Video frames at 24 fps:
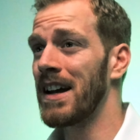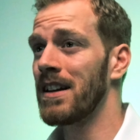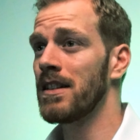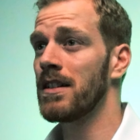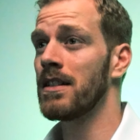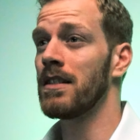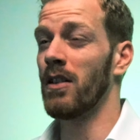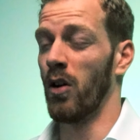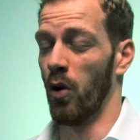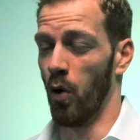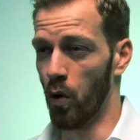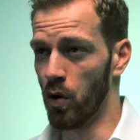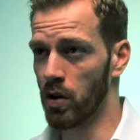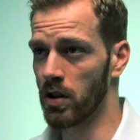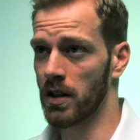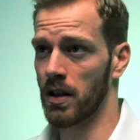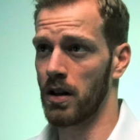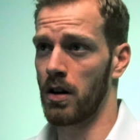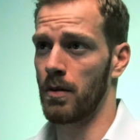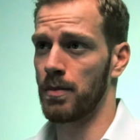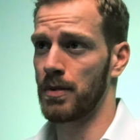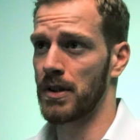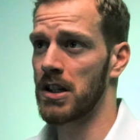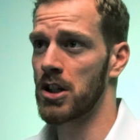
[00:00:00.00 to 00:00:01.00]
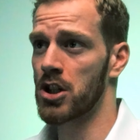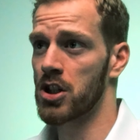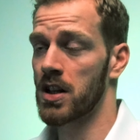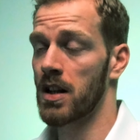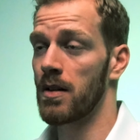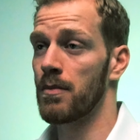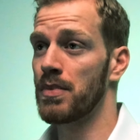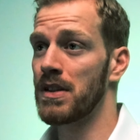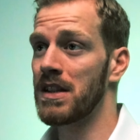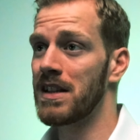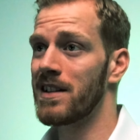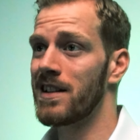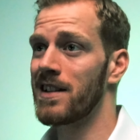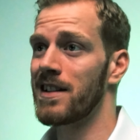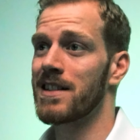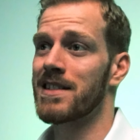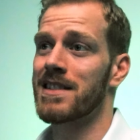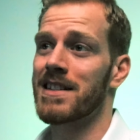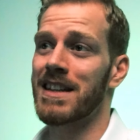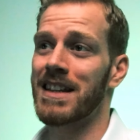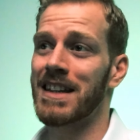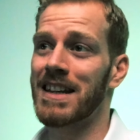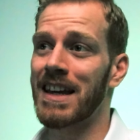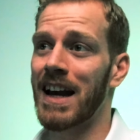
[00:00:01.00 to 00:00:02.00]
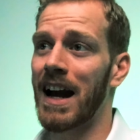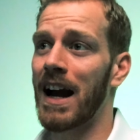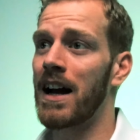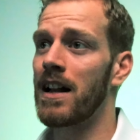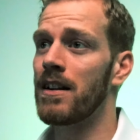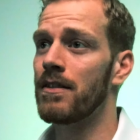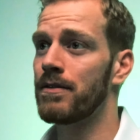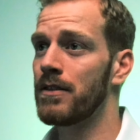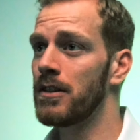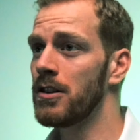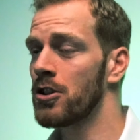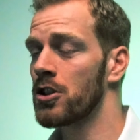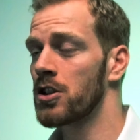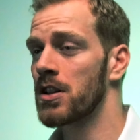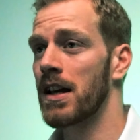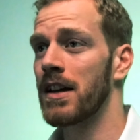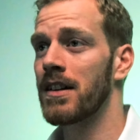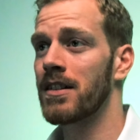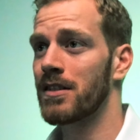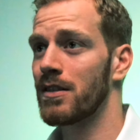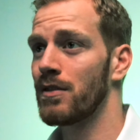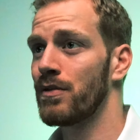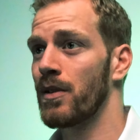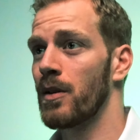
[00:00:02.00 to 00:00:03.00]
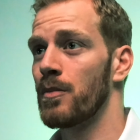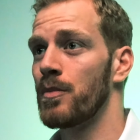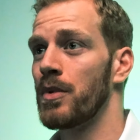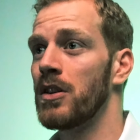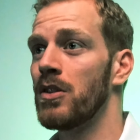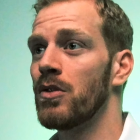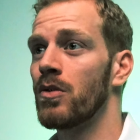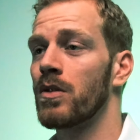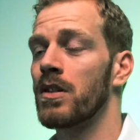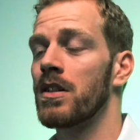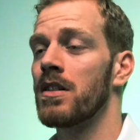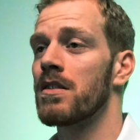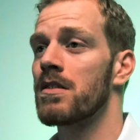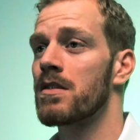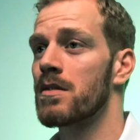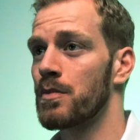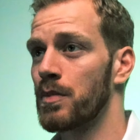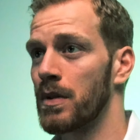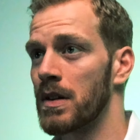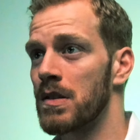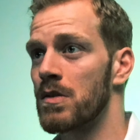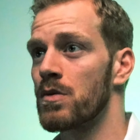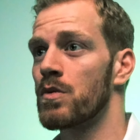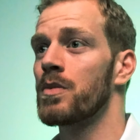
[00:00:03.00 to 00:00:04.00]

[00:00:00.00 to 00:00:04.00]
einen unglaublich stabil ist, egal wie schlecht die Verbindung ist.